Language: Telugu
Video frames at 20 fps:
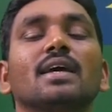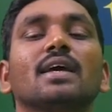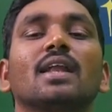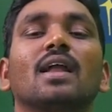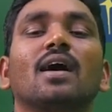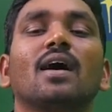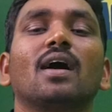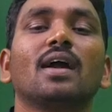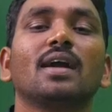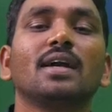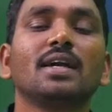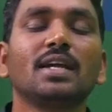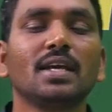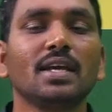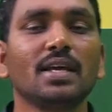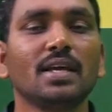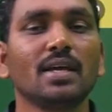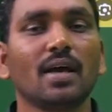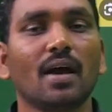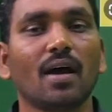
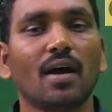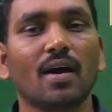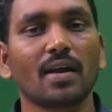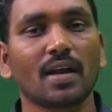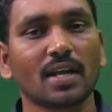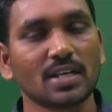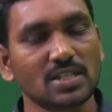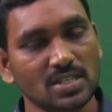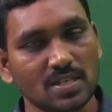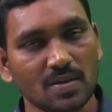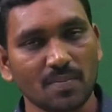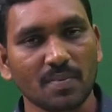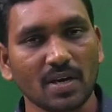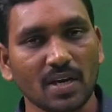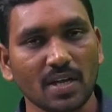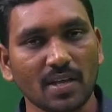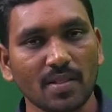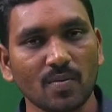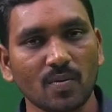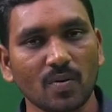ఎలాంటి ఆ నష్టం
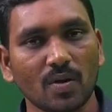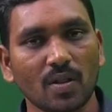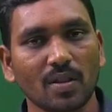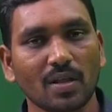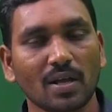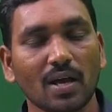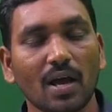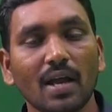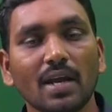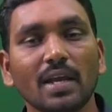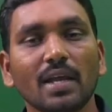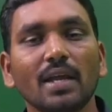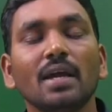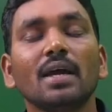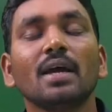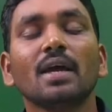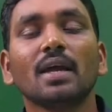అనేది ఉండదు కానీ